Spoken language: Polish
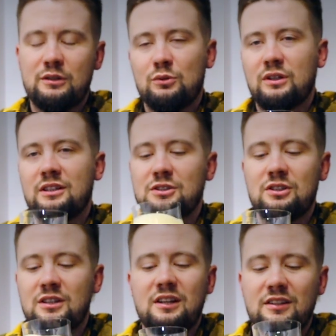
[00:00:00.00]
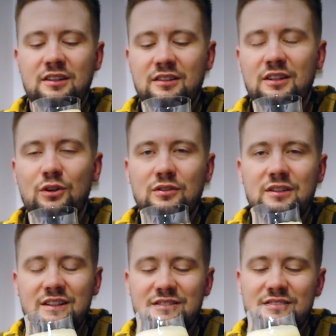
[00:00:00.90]
której jeszcze nie, nie, nie,
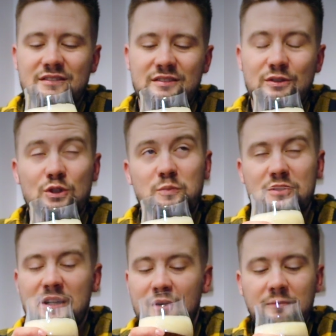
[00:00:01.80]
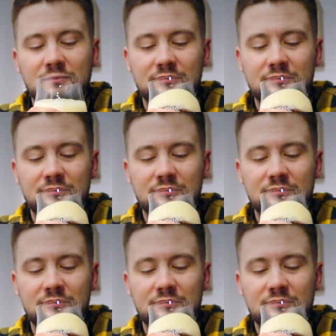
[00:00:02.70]
nie z, rozpoznałem.